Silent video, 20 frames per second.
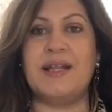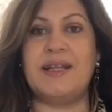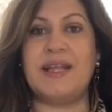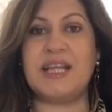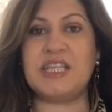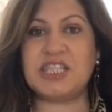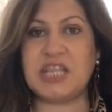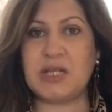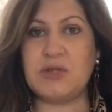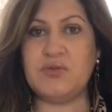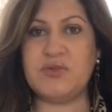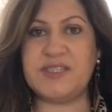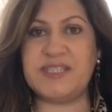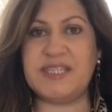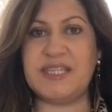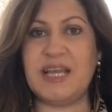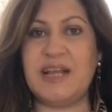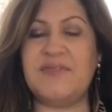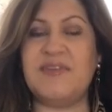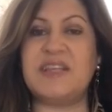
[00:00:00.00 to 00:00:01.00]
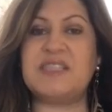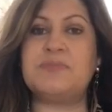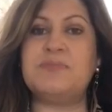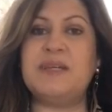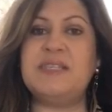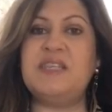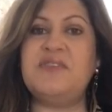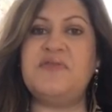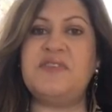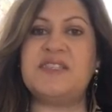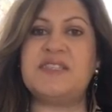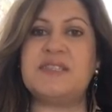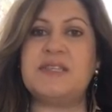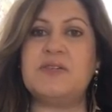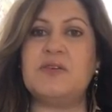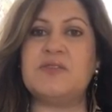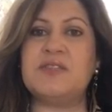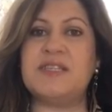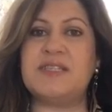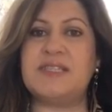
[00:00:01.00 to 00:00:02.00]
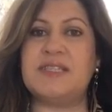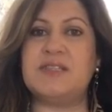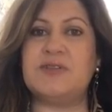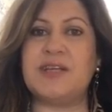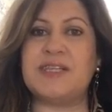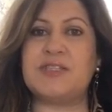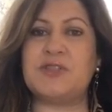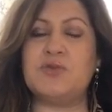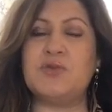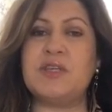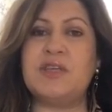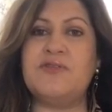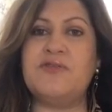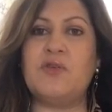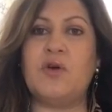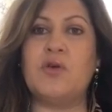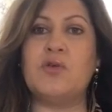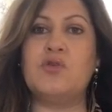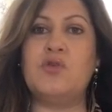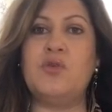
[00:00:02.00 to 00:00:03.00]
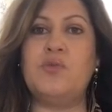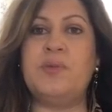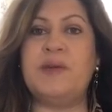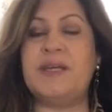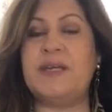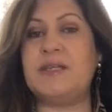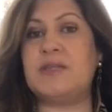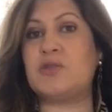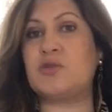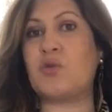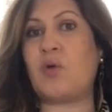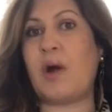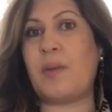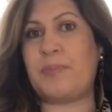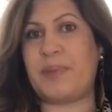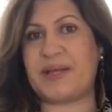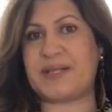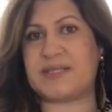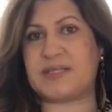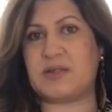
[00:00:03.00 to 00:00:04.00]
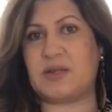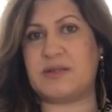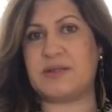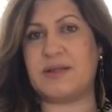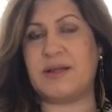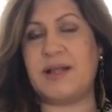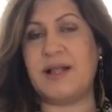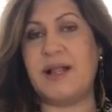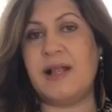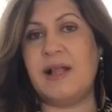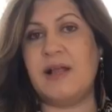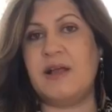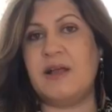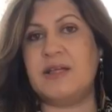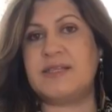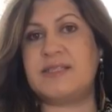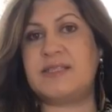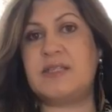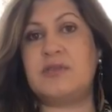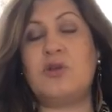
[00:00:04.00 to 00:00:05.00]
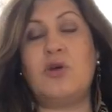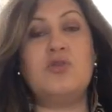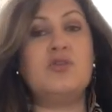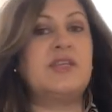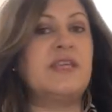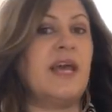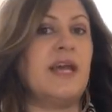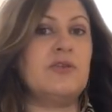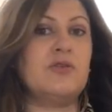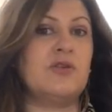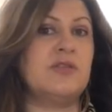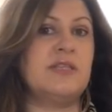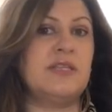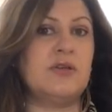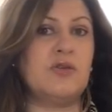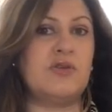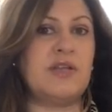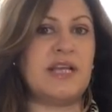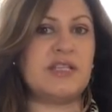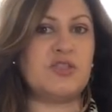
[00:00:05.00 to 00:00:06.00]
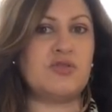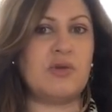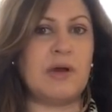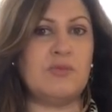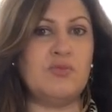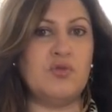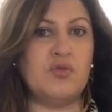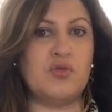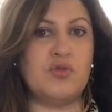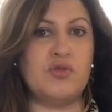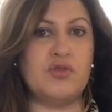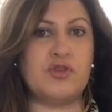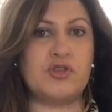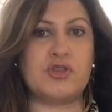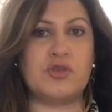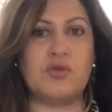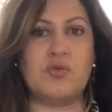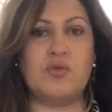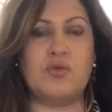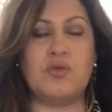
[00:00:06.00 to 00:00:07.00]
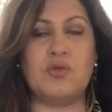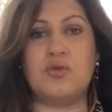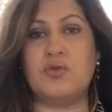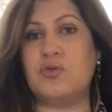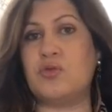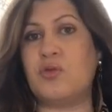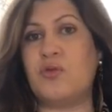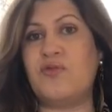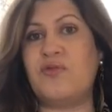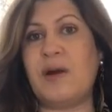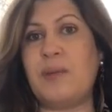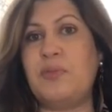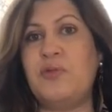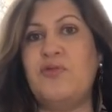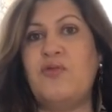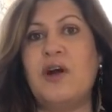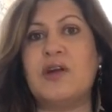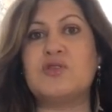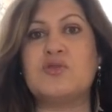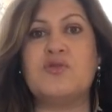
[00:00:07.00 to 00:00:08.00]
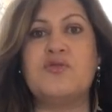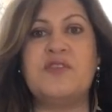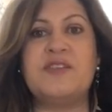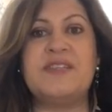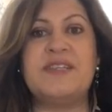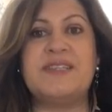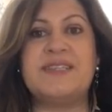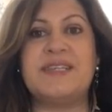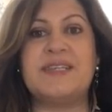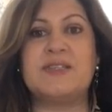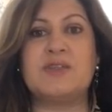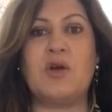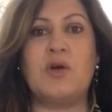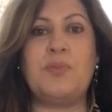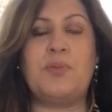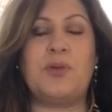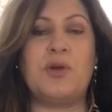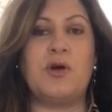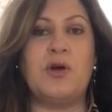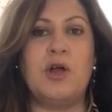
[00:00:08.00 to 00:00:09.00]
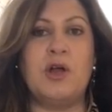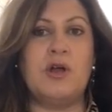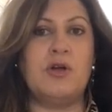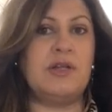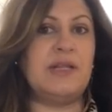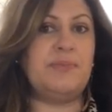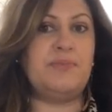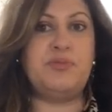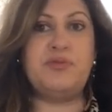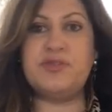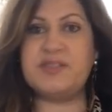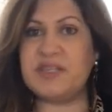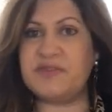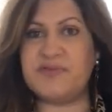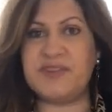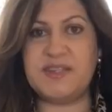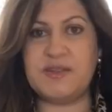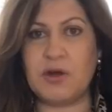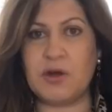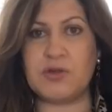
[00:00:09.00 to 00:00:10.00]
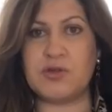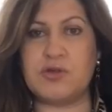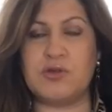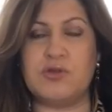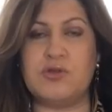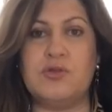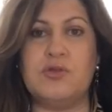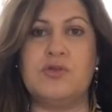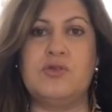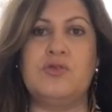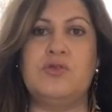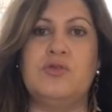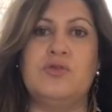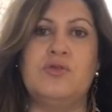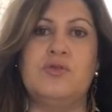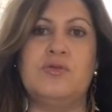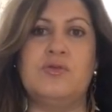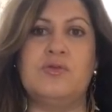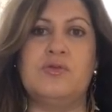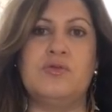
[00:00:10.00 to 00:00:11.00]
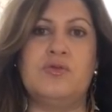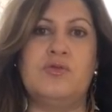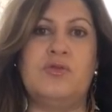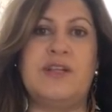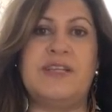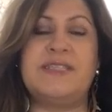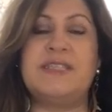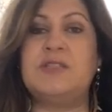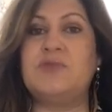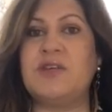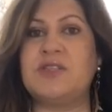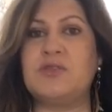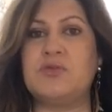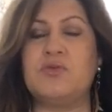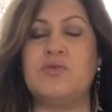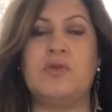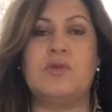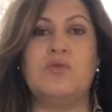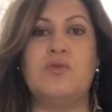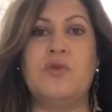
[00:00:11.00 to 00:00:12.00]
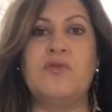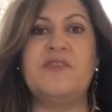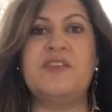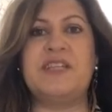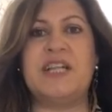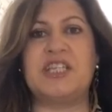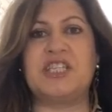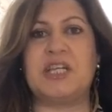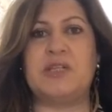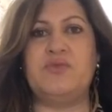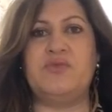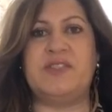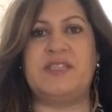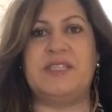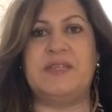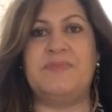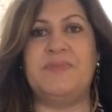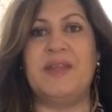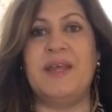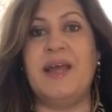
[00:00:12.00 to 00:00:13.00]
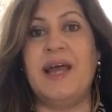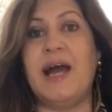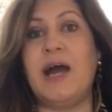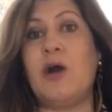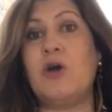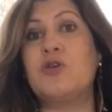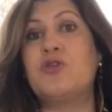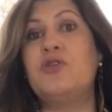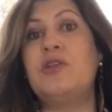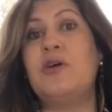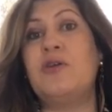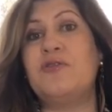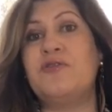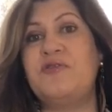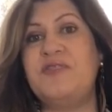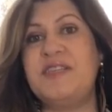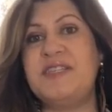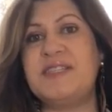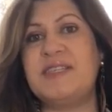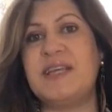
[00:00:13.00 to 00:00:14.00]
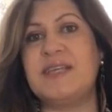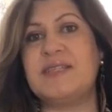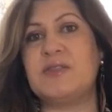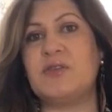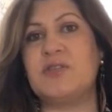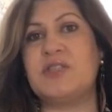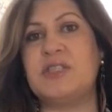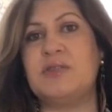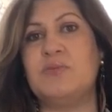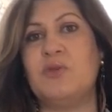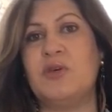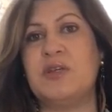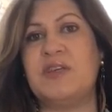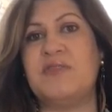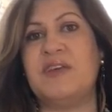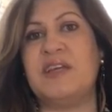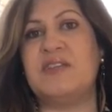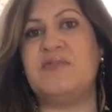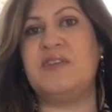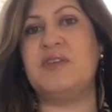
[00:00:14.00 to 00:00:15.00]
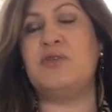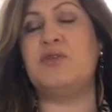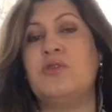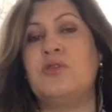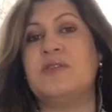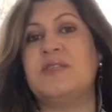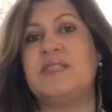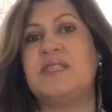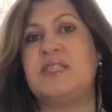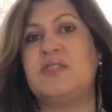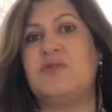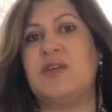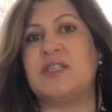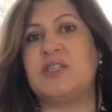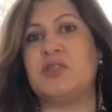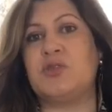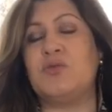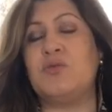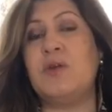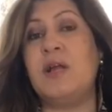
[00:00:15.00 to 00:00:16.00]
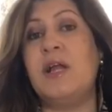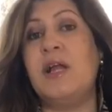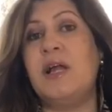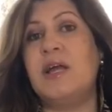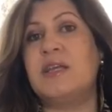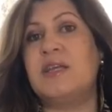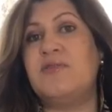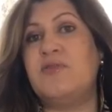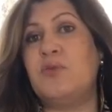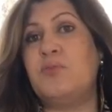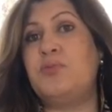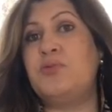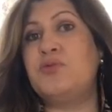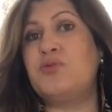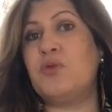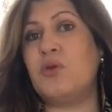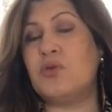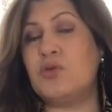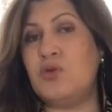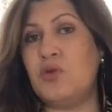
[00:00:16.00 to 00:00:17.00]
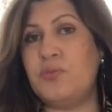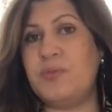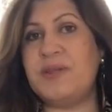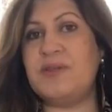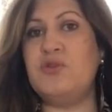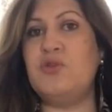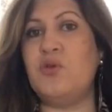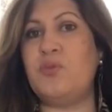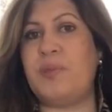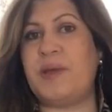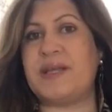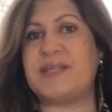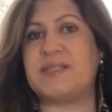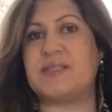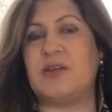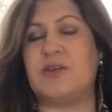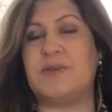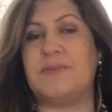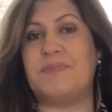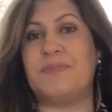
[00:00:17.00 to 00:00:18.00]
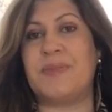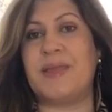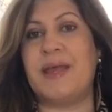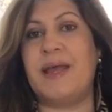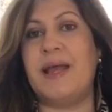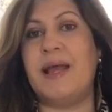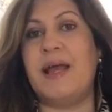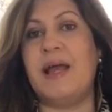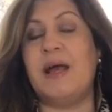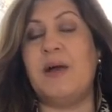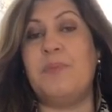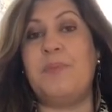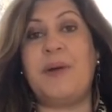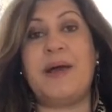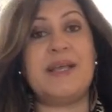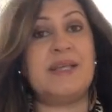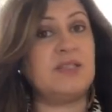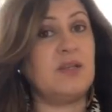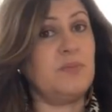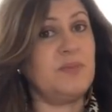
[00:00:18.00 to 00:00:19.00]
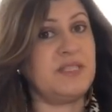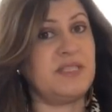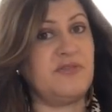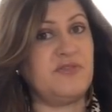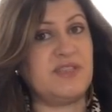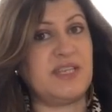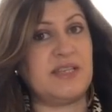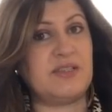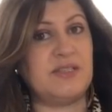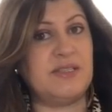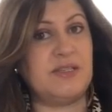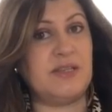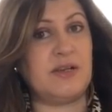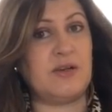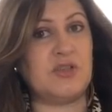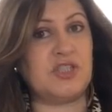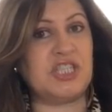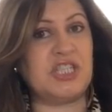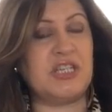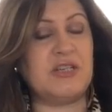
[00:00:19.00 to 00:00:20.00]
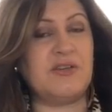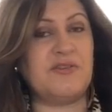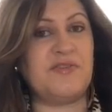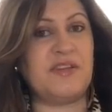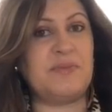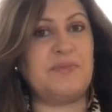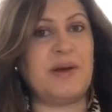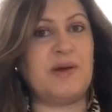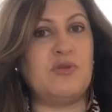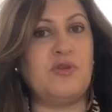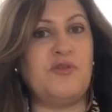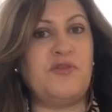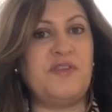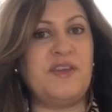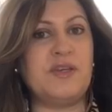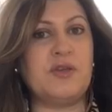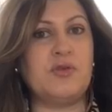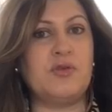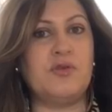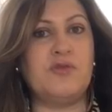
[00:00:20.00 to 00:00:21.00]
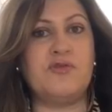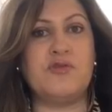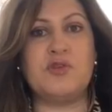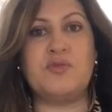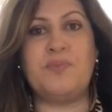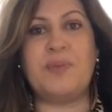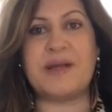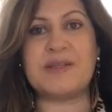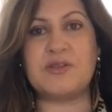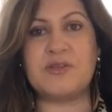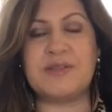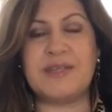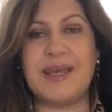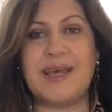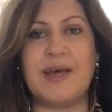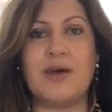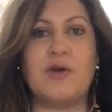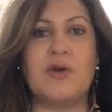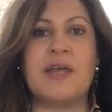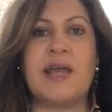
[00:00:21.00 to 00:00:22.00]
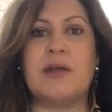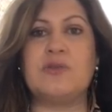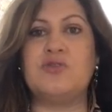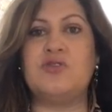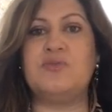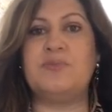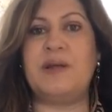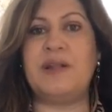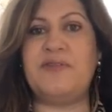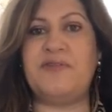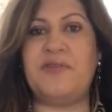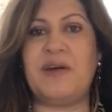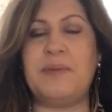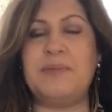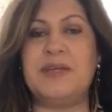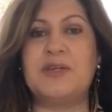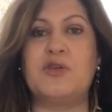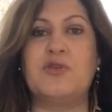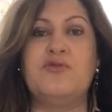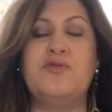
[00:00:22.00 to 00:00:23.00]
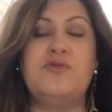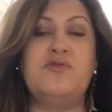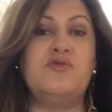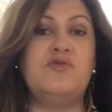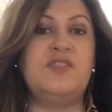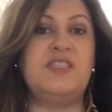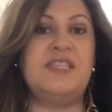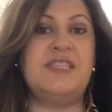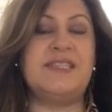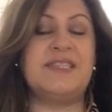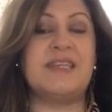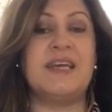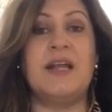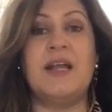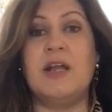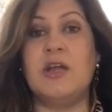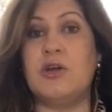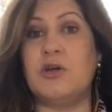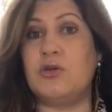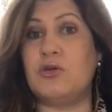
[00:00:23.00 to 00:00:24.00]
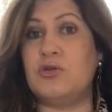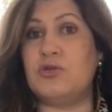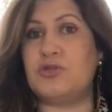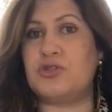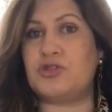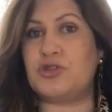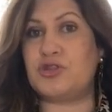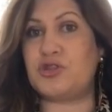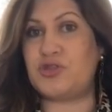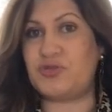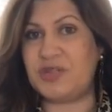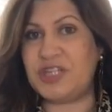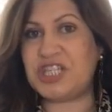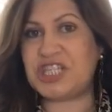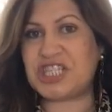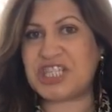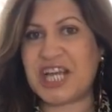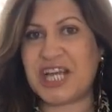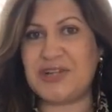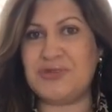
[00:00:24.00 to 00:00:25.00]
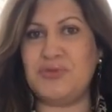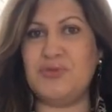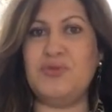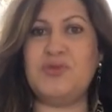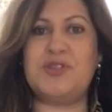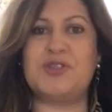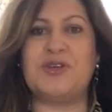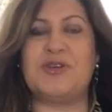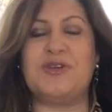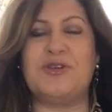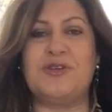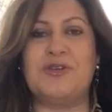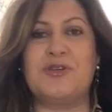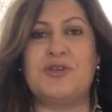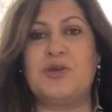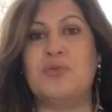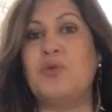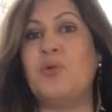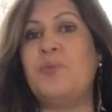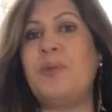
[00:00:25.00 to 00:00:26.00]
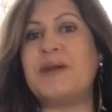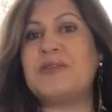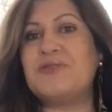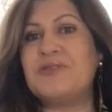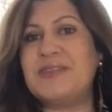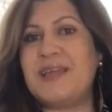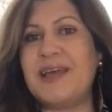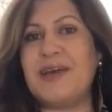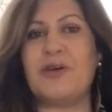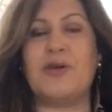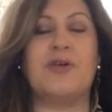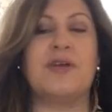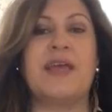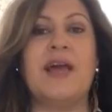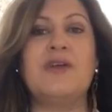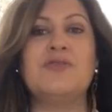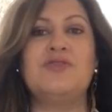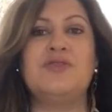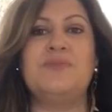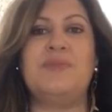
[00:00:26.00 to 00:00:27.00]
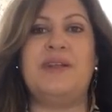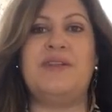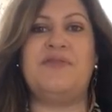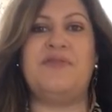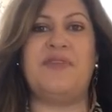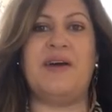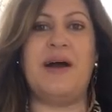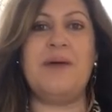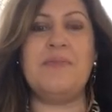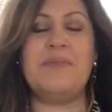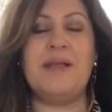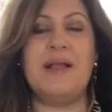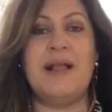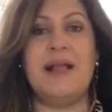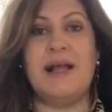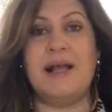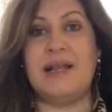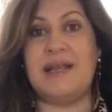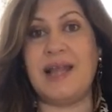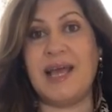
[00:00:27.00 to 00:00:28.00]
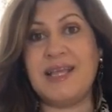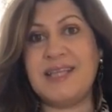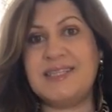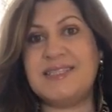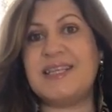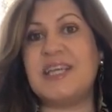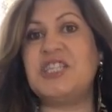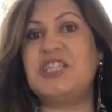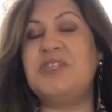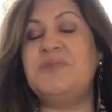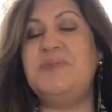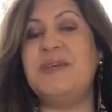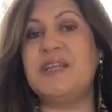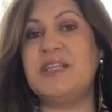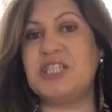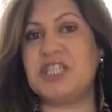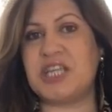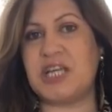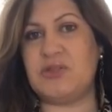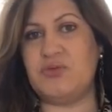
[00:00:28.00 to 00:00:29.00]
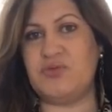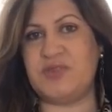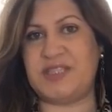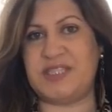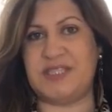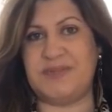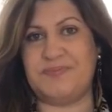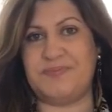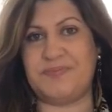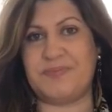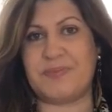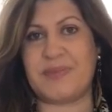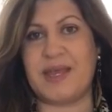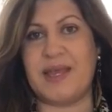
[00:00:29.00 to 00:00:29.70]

La jalousie, elle va se manifester dans des situations qui vont englober trois personnes. C'est dans le cadre des relations amoureuses euh, qu'on va pouvoir trouver des exemples les plus évidents de, la situation où on vit de la jalousie. Alors que l'envie, c'est un sentiment qui va être dans des situations qui vont plutôt englober deux personnes. Par exemple, si vous êtes dérangé en fait par le fait que votre partenaire regarde une belle femme et que vous vous dites euh, je suis jalouse euh, que mon partenaire regarde une belle femme », là il s'agit bien de jalousie.